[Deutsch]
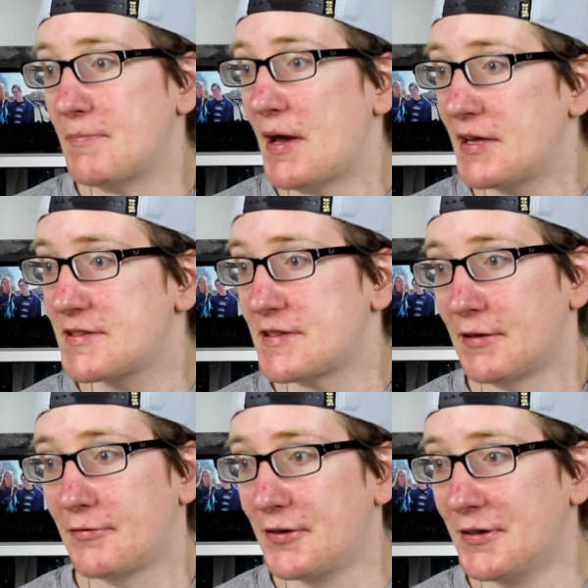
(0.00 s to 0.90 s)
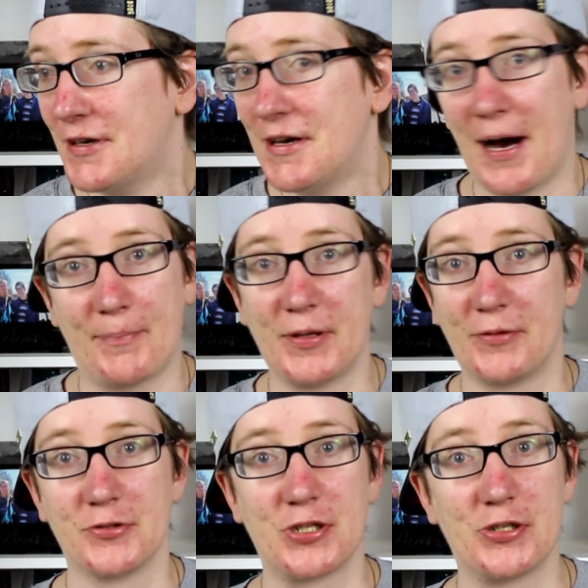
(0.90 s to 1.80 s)
mal ernsthaft. Habt ihr
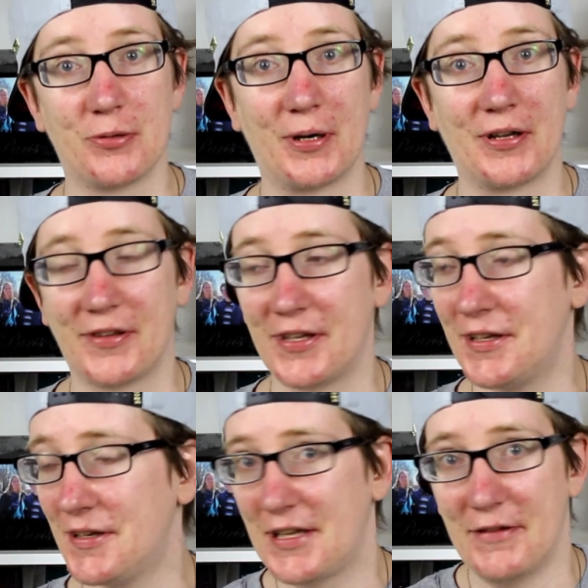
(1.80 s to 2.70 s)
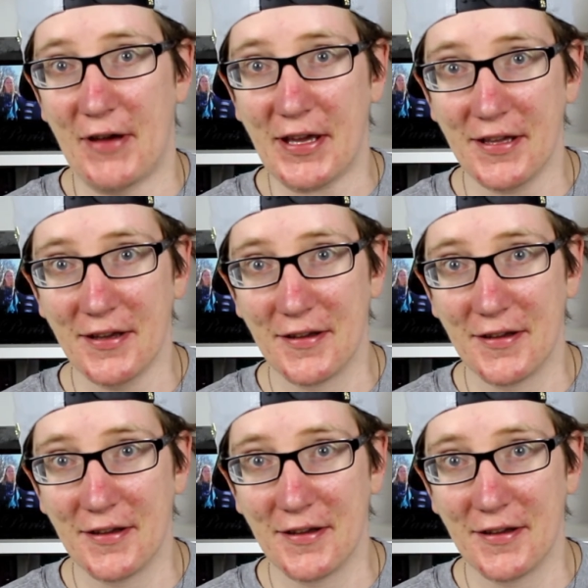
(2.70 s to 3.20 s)
so ein Schild schon mal gesehen? Geh weg.